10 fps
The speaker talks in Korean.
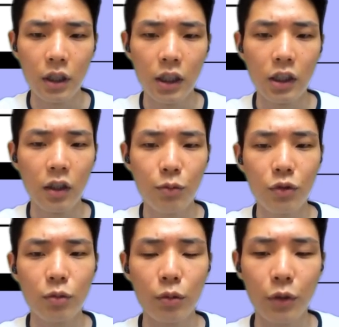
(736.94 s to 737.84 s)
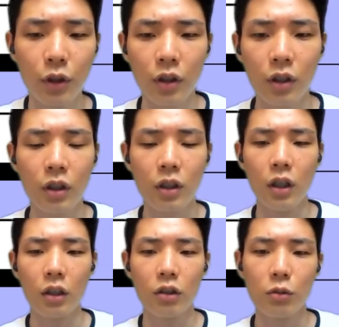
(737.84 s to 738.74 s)
인어 함수를 보면
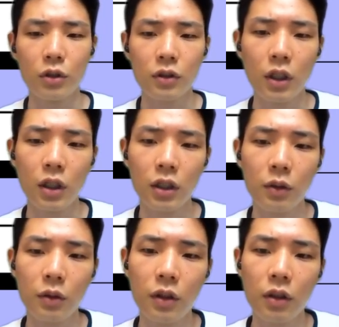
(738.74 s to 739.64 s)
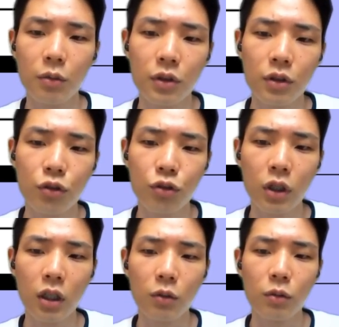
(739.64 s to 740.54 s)
아규먼트와 키워드 아규먼트를
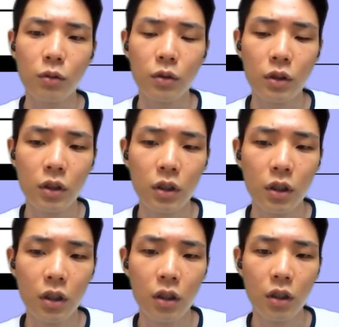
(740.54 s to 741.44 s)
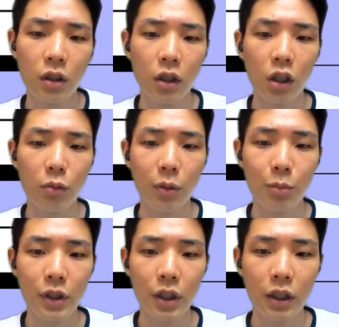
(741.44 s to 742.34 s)
추가하고 언더바
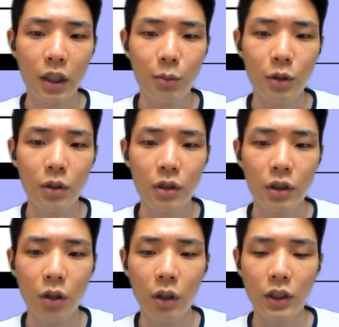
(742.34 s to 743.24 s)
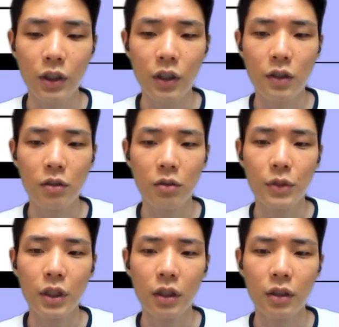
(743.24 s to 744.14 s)
p의 타입을 그대로 가져다
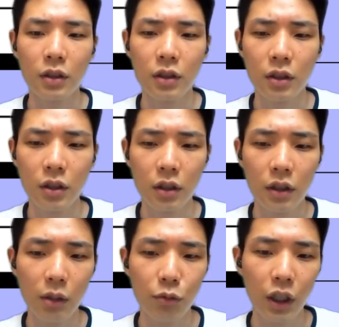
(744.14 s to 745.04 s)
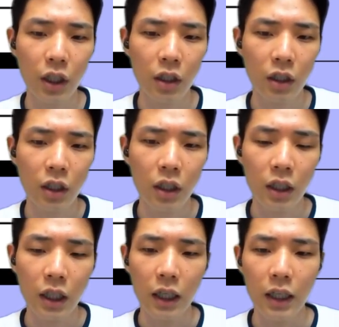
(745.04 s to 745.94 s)
썼습니다. 때문에
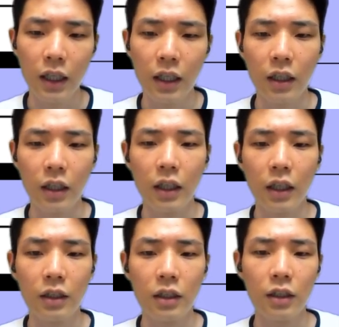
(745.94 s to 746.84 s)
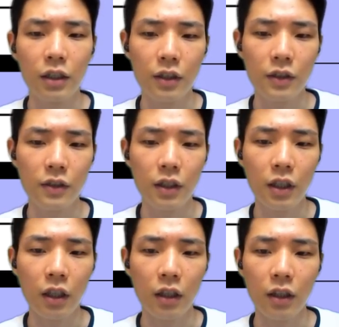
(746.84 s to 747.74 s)
아래 핸들
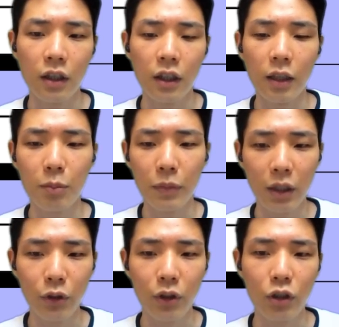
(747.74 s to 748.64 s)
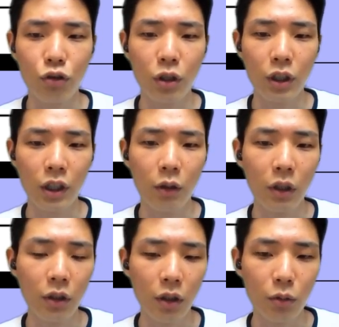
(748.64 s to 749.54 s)
리퀘스트에 메인 파라미터가 추가됐다고
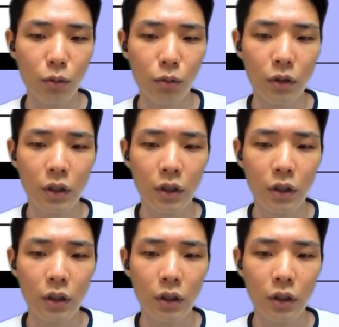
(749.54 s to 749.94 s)
하더라도